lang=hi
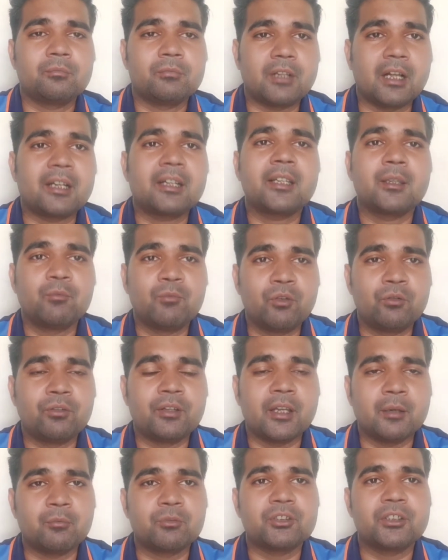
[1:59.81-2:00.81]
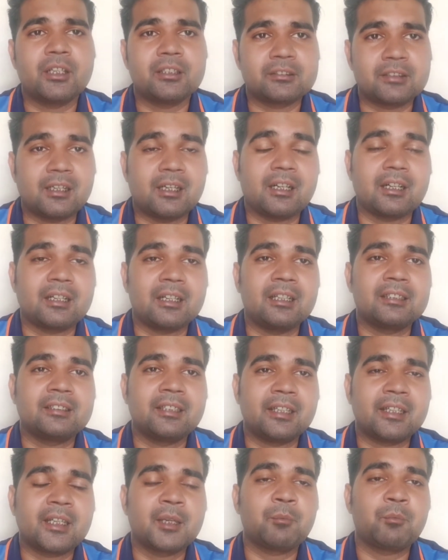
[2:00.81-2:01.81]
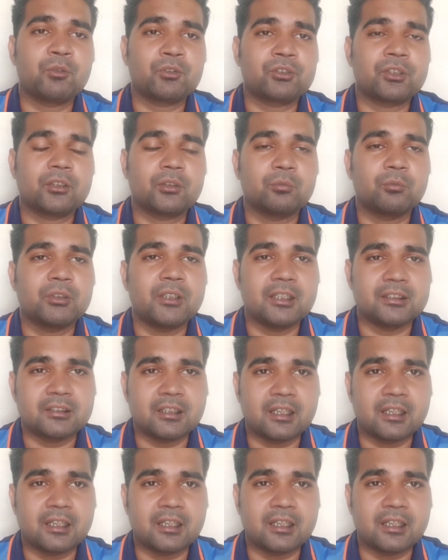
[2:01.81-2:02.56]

ढंग की मूवी है मुझे ऐसा लग रहा है देख के पोस्टर तो मुझे ऐसा